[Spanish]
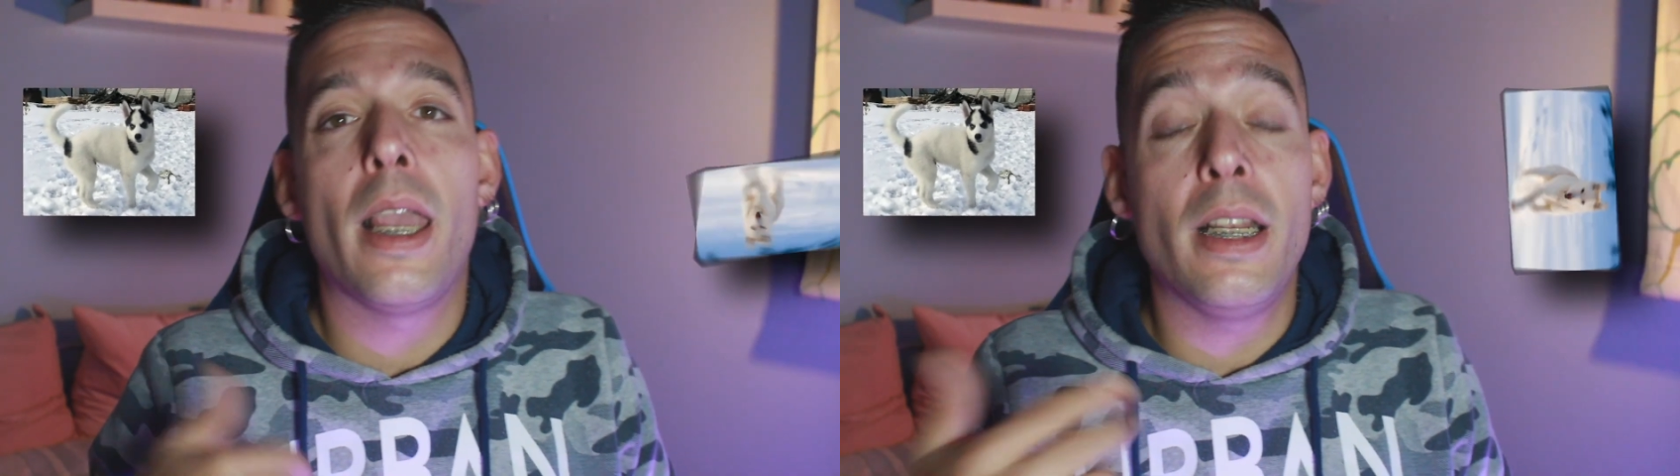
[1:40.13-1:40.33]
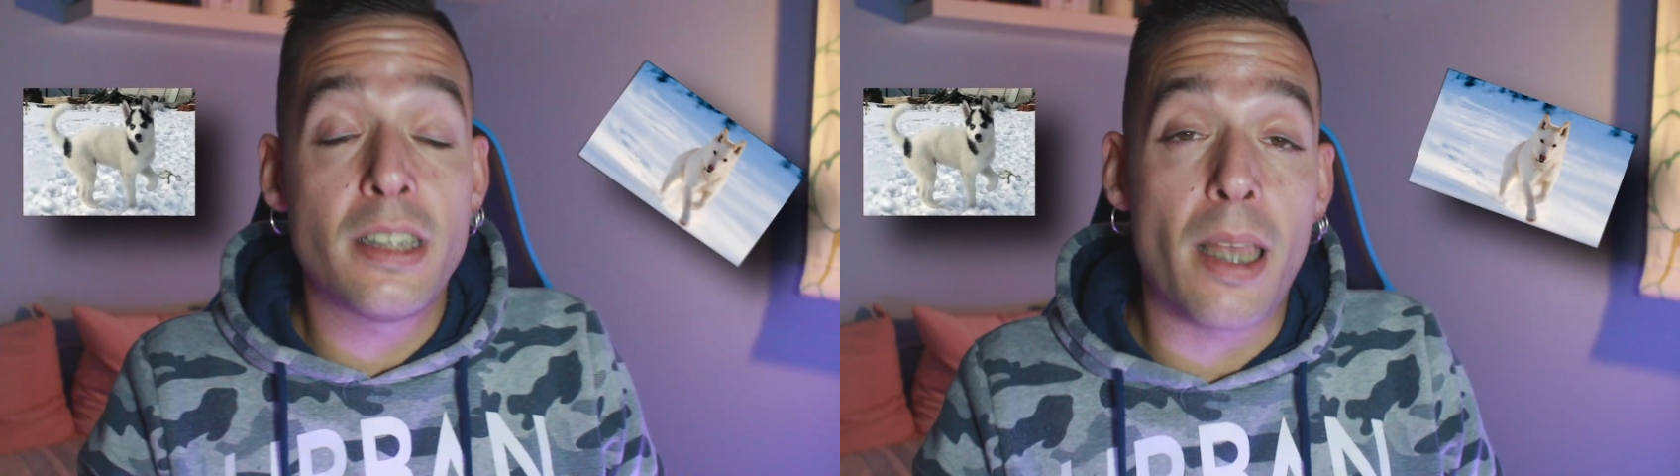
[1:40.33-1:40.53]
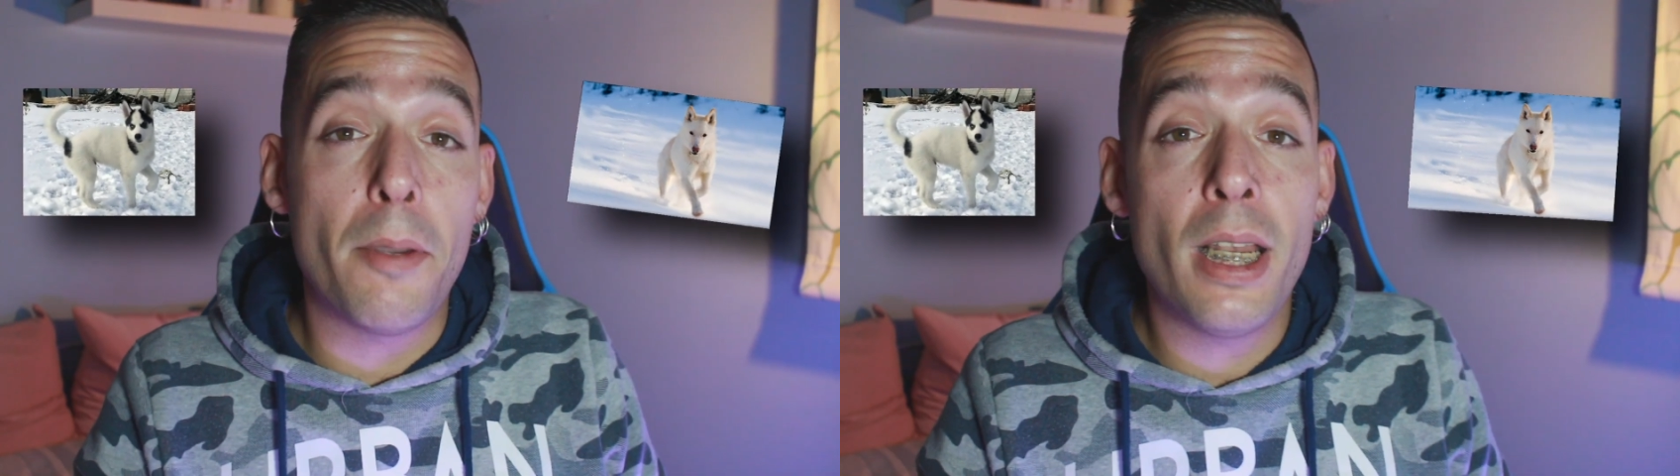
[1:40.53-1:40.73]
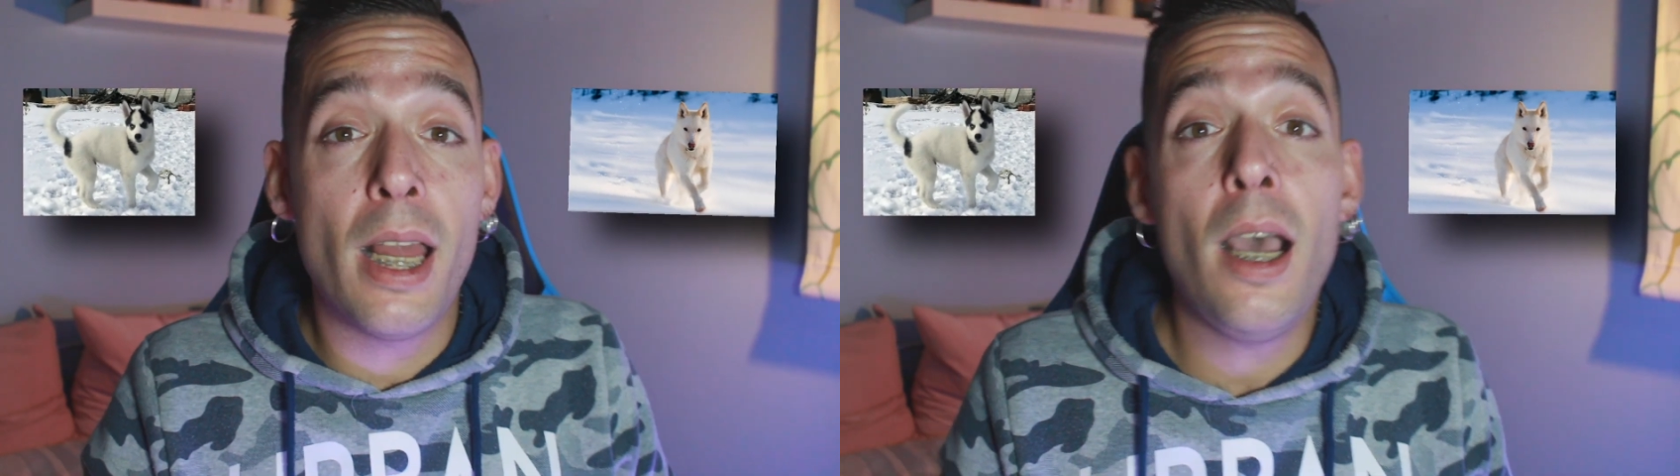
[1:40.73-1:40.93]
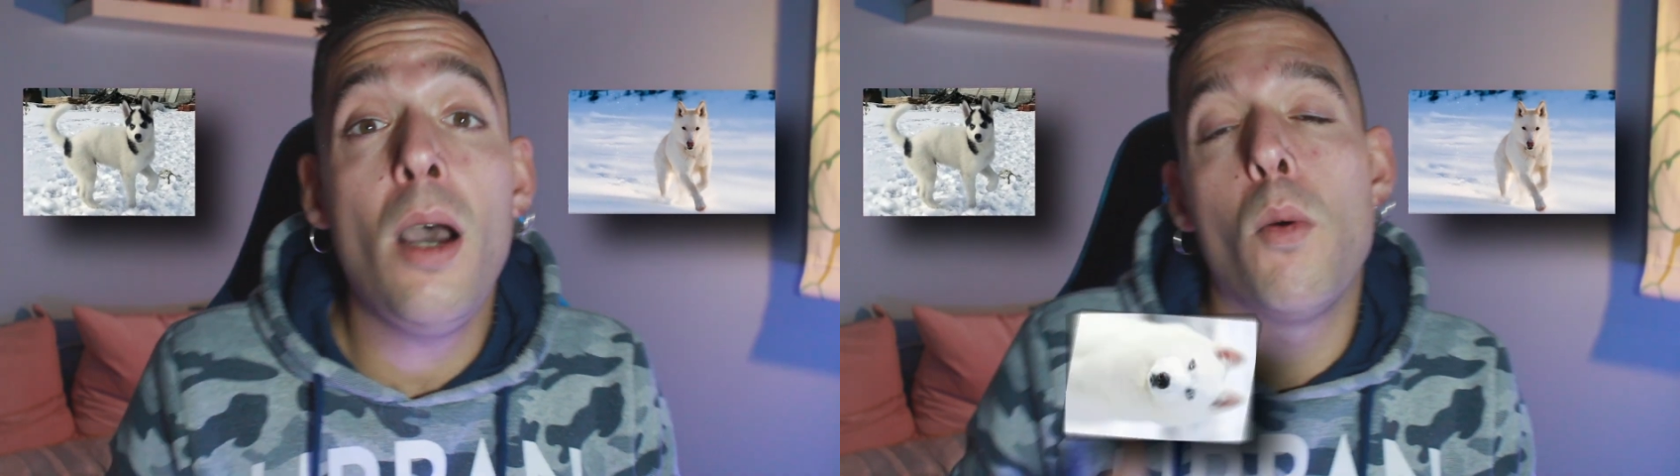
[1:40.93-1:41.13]
el
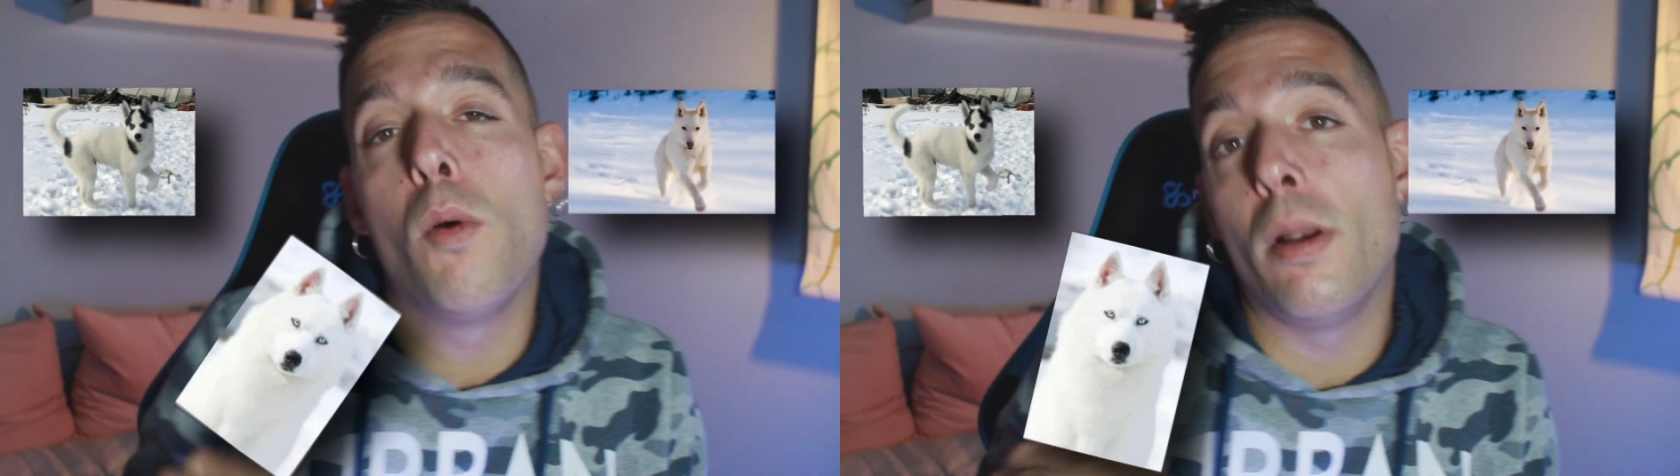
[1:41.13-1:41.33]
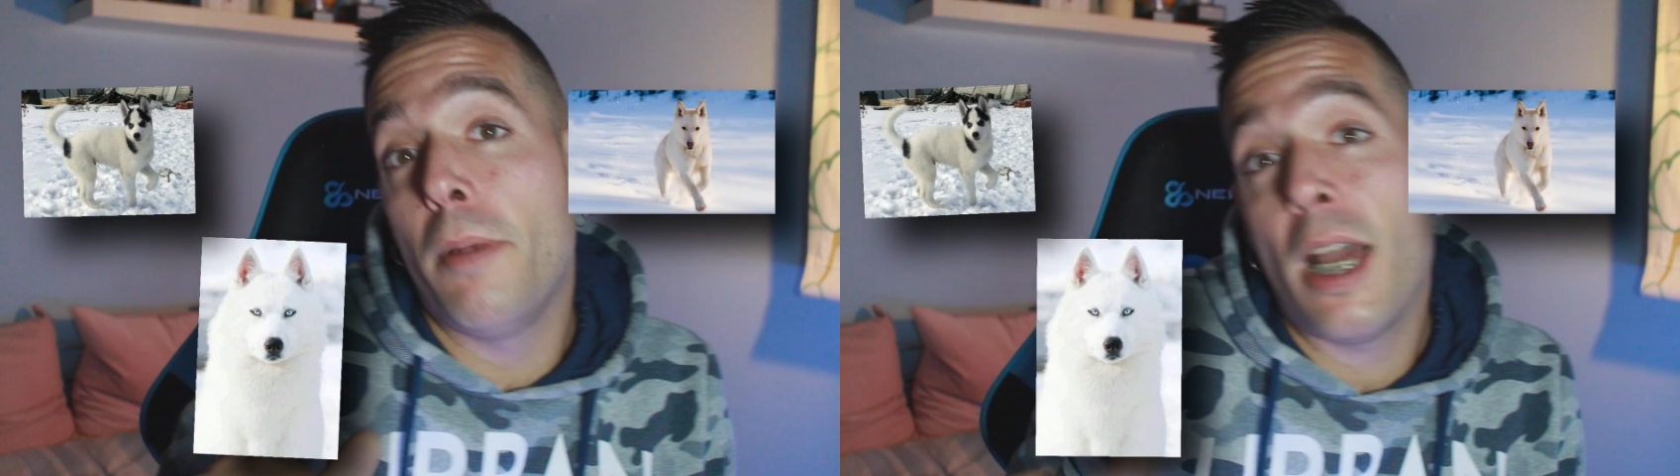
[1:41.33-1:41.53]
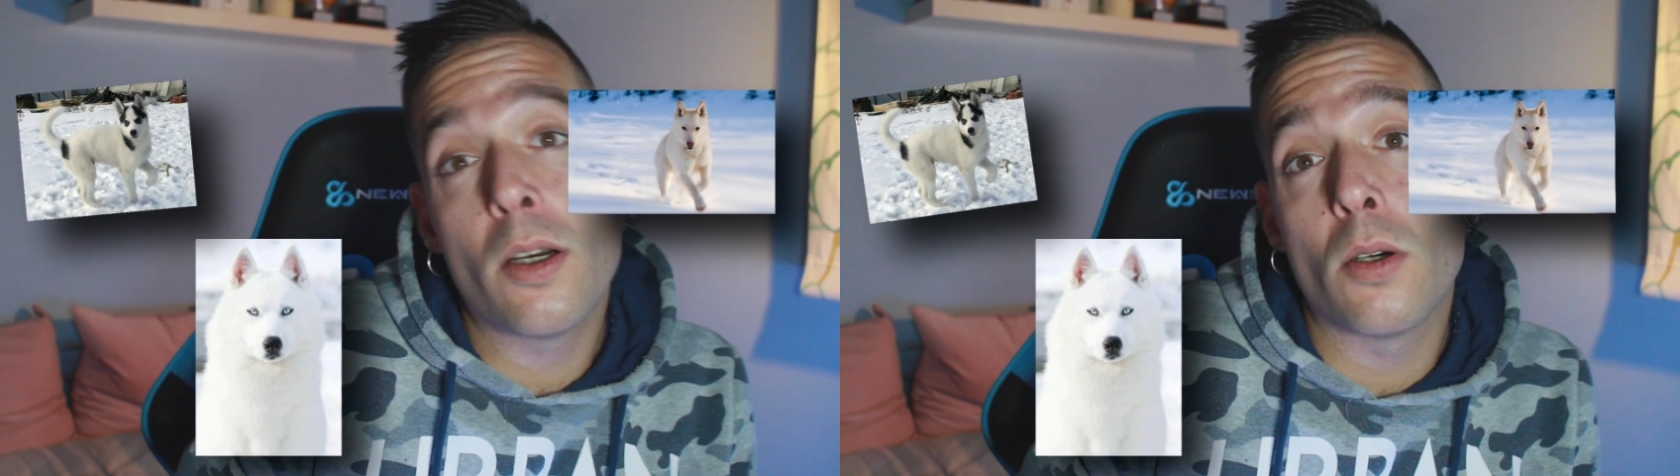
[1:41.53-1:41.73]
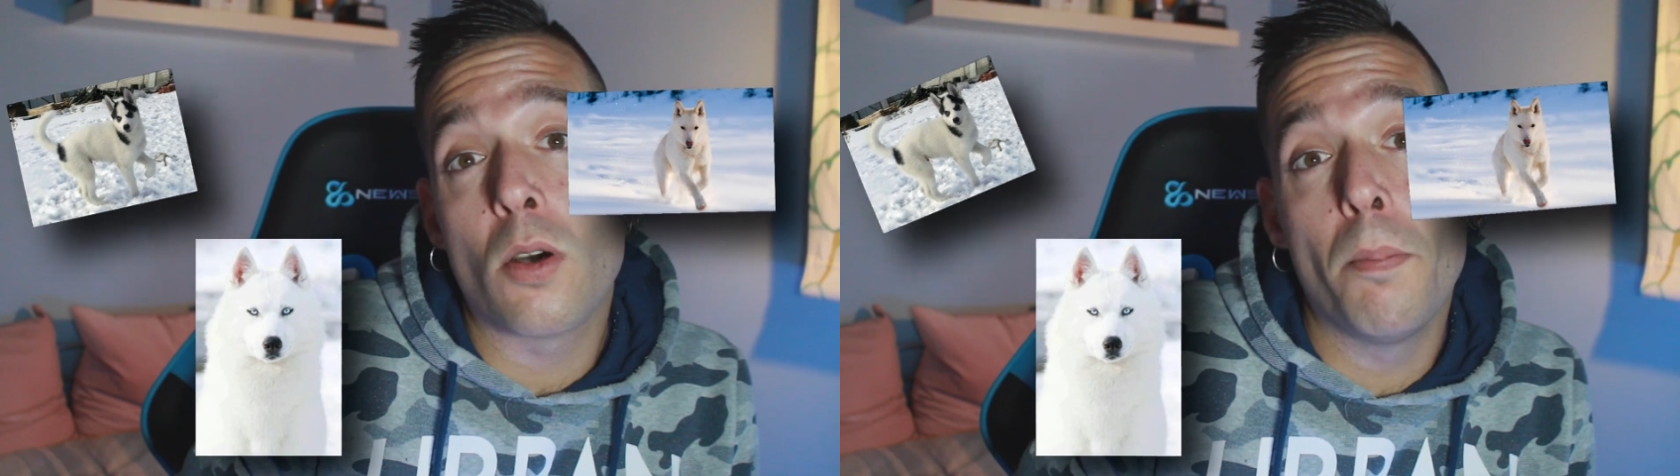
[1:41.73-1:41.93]
Isabela o el blanco